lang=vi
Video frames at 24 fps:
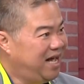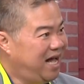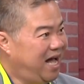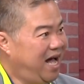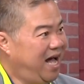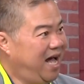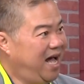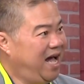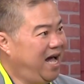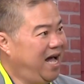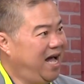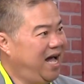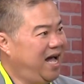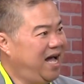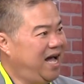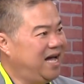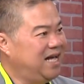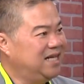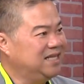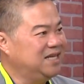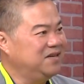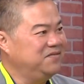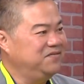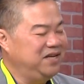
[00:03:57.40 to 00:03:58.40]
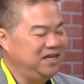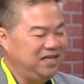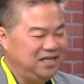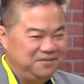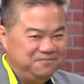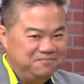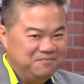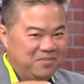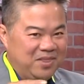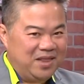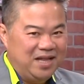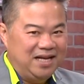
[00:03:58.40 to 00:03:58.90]
à tại vì
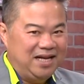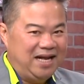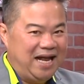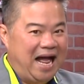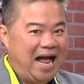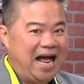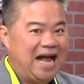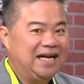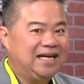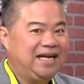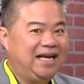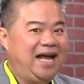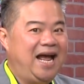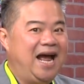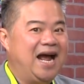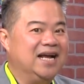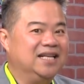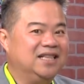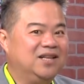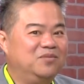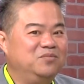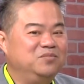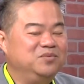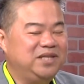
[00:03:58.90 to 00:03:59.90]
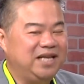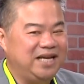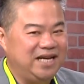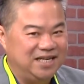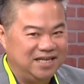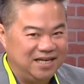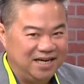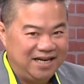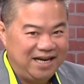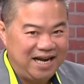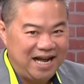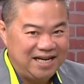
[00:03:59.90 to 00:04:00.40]
hai cái hệ thống
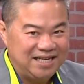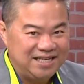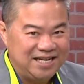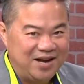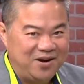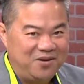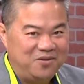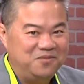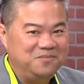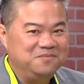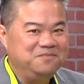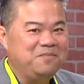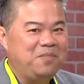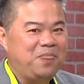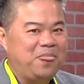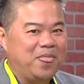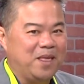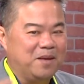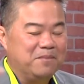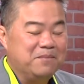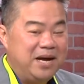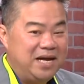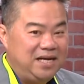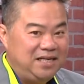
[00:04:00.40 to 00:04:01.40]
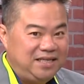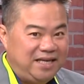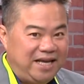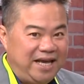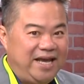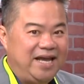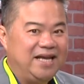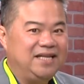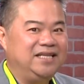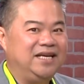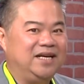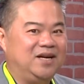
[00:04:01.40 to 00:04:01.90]
tiền nó khác nhau ừ. bên
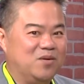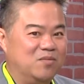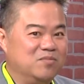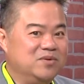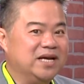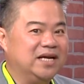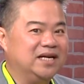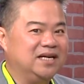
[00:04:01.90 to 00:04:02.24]
kia thì cũng